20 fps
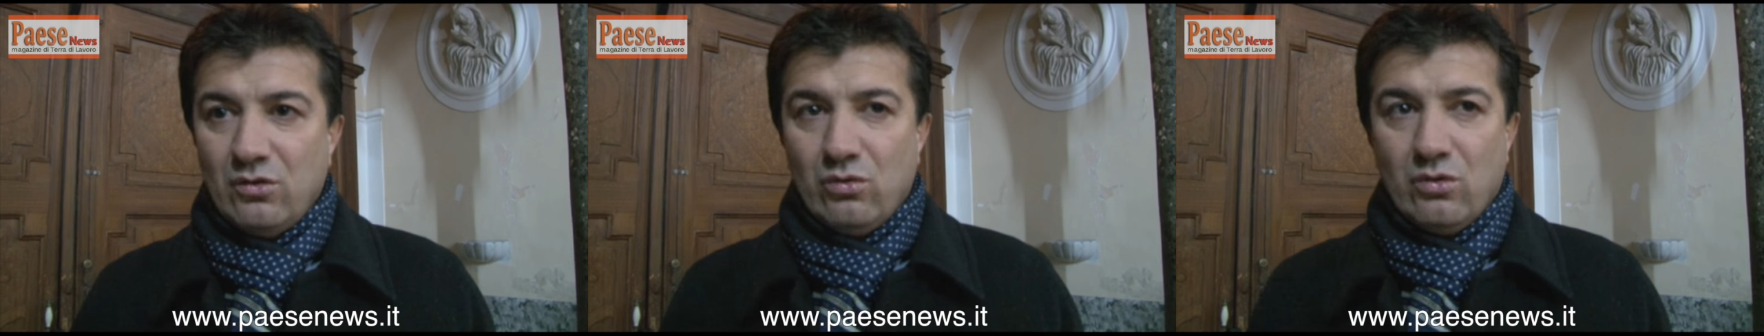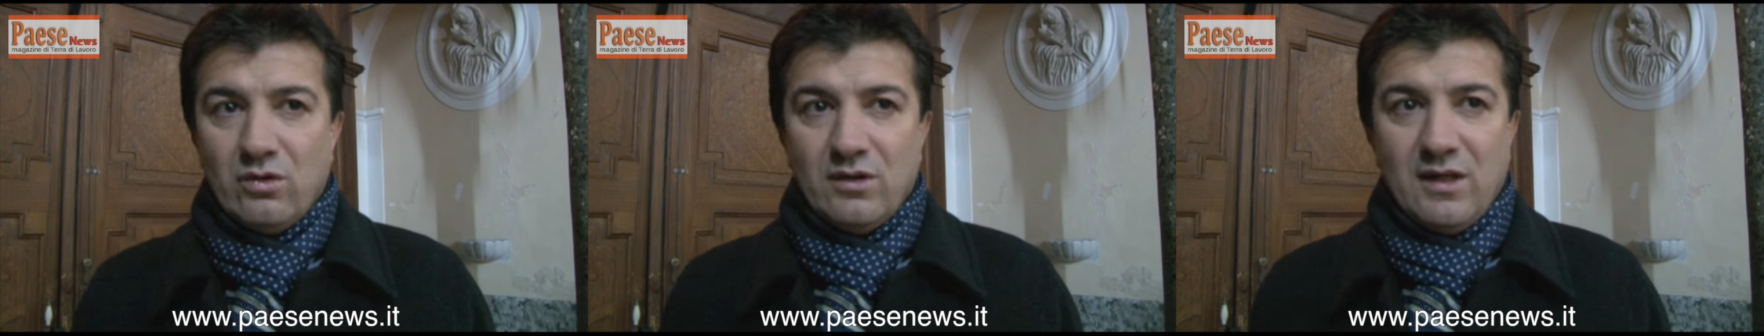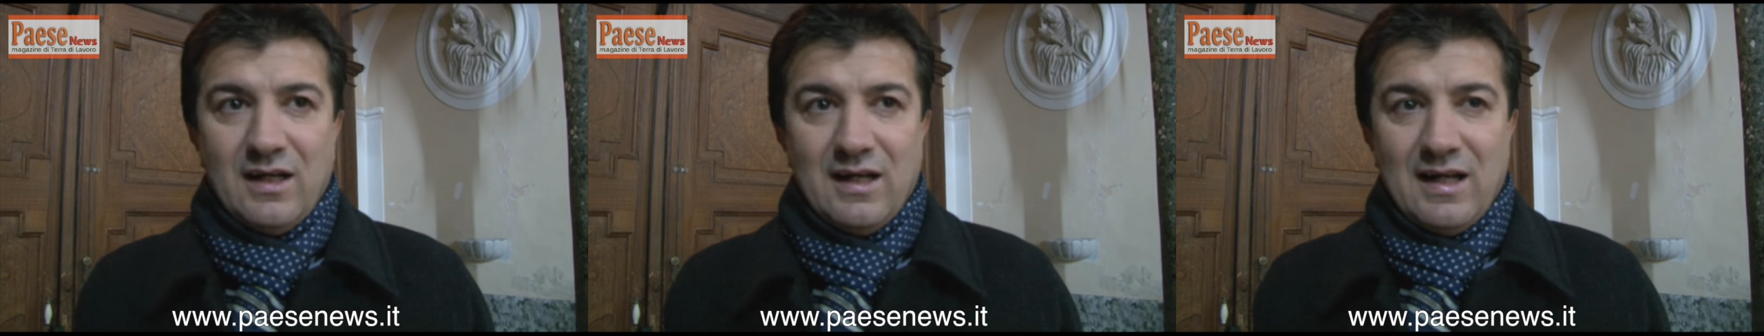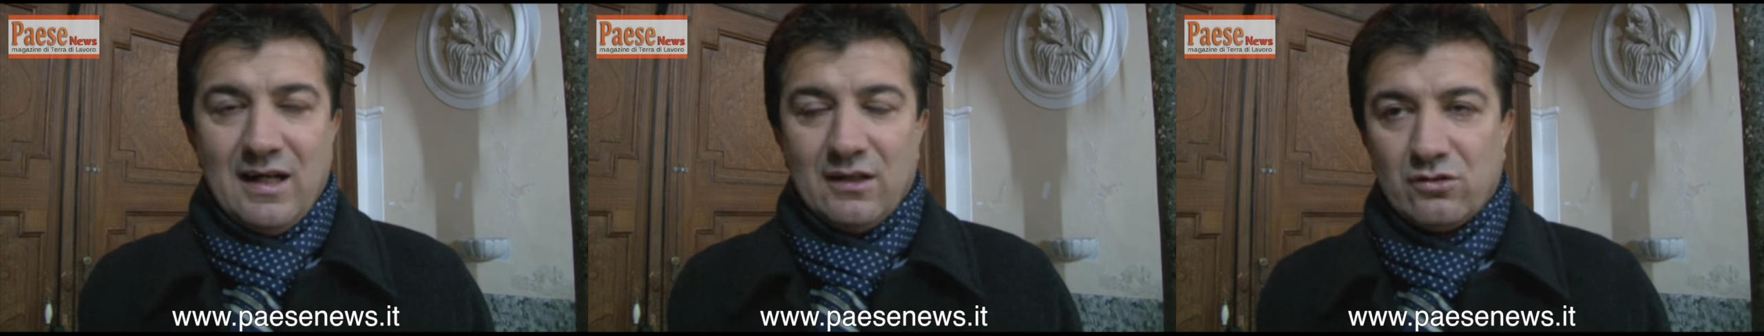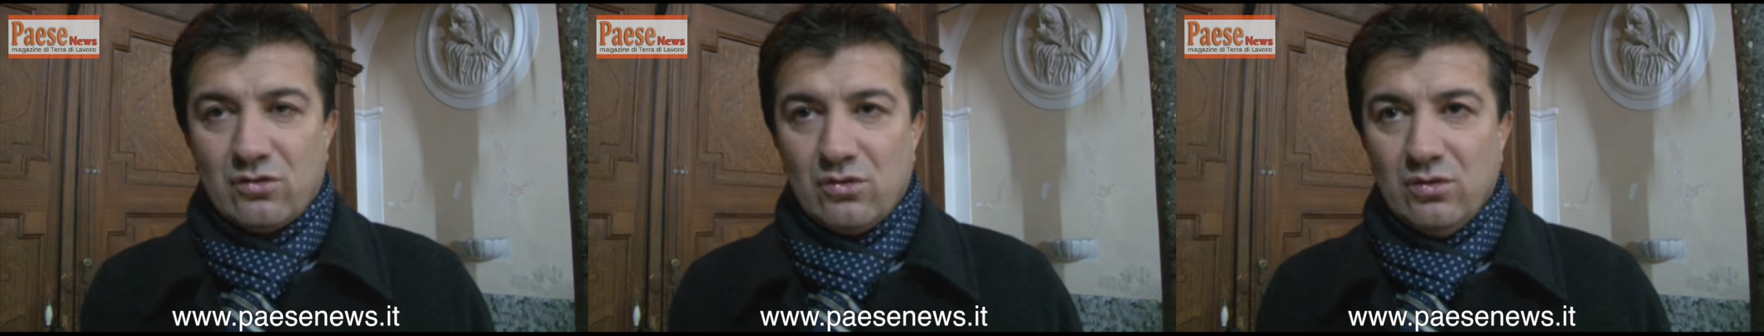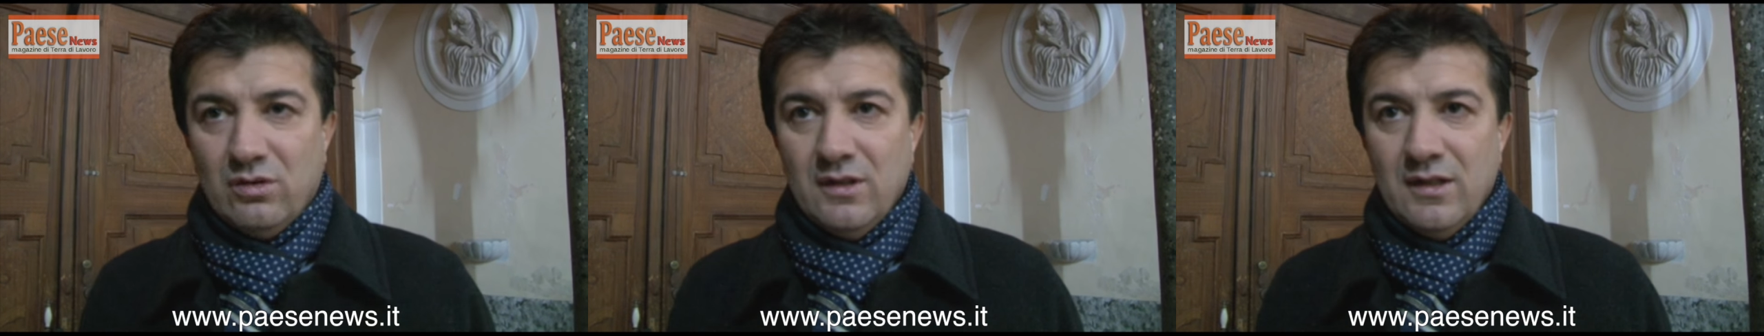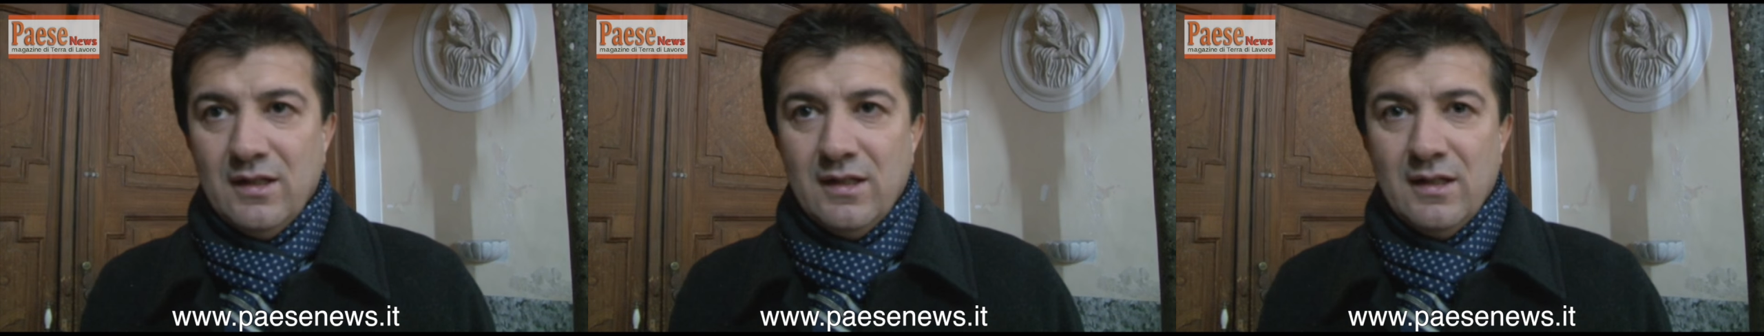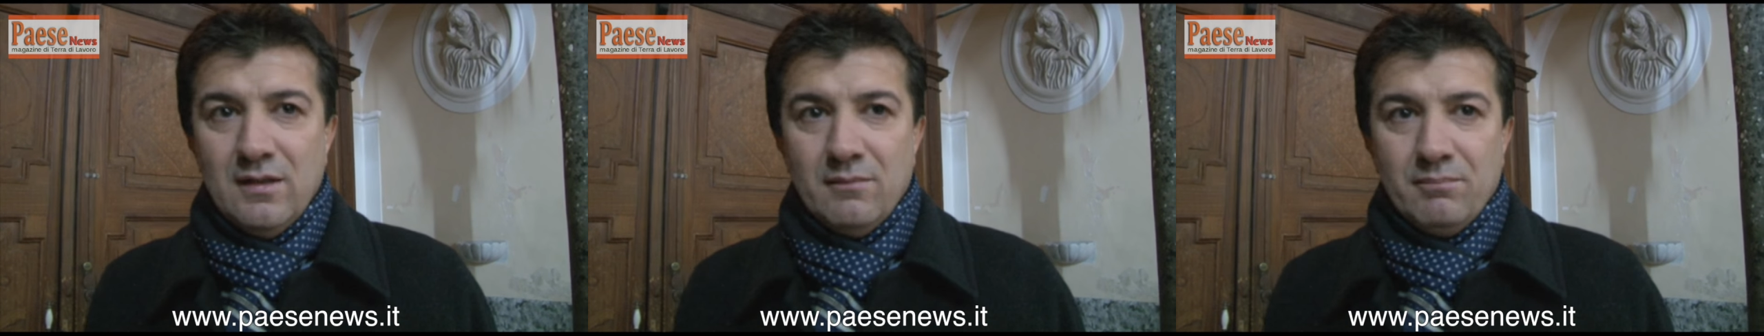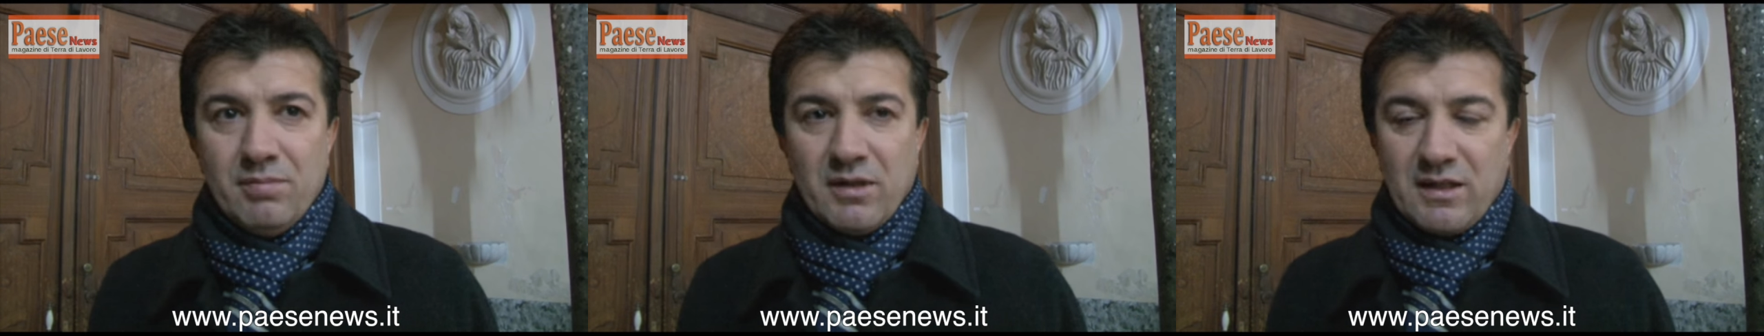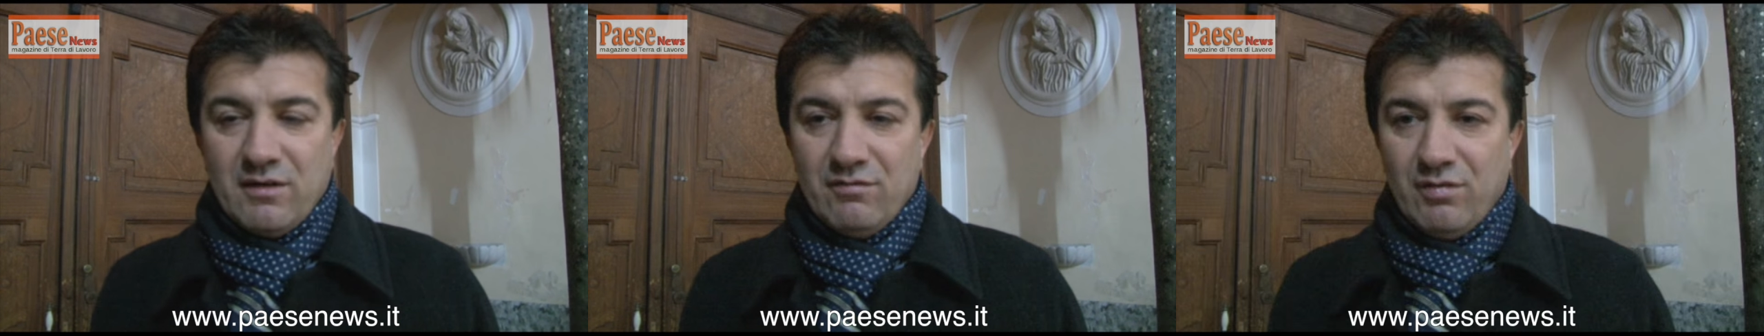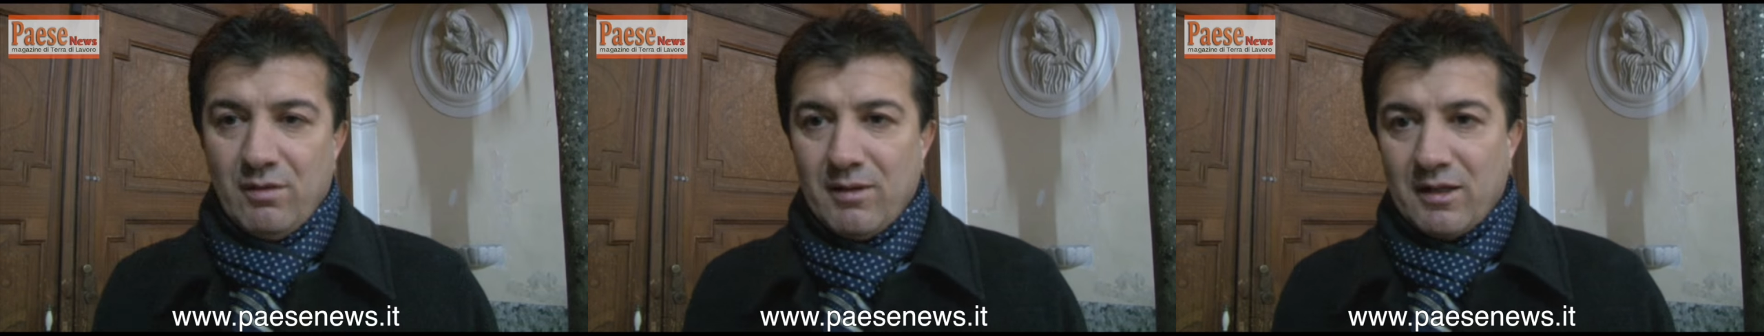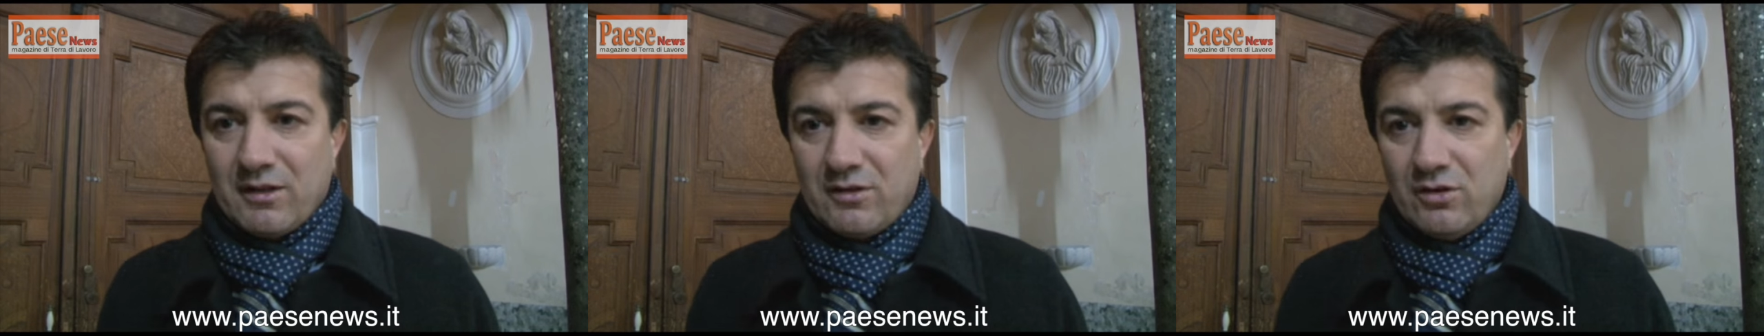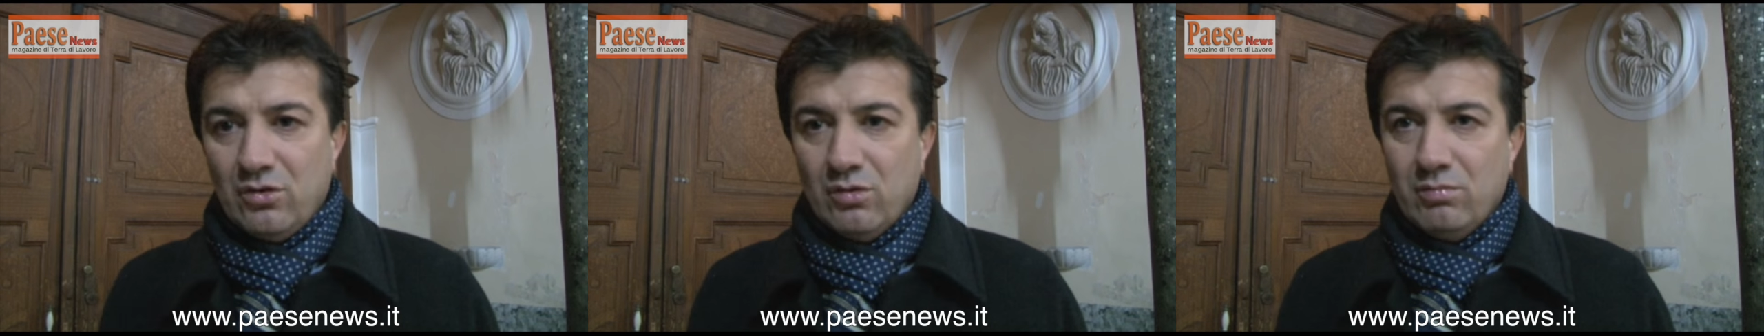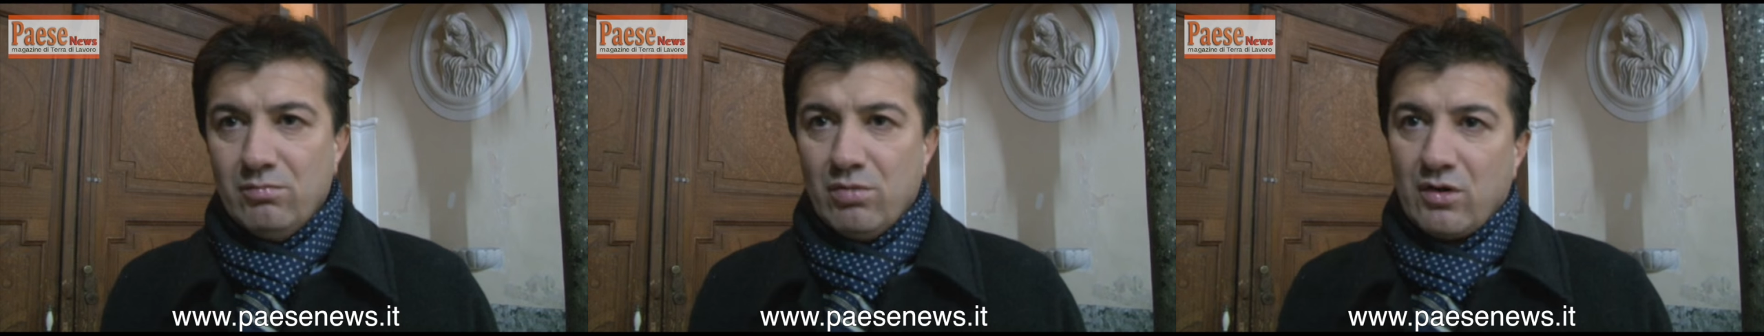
l'uno dall'altro perché fa parte di un